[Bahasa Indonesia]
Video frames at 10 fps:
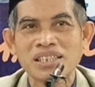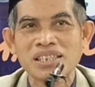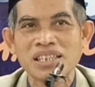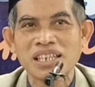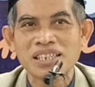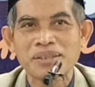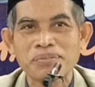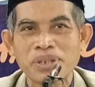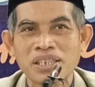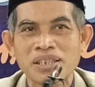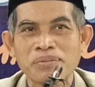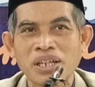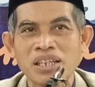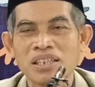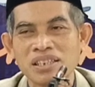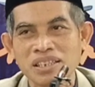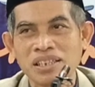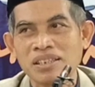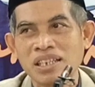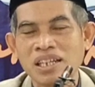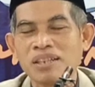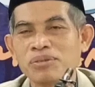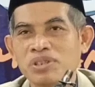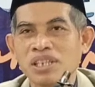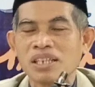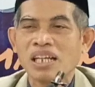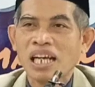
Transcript: SD SMP SMA dengan cara ujian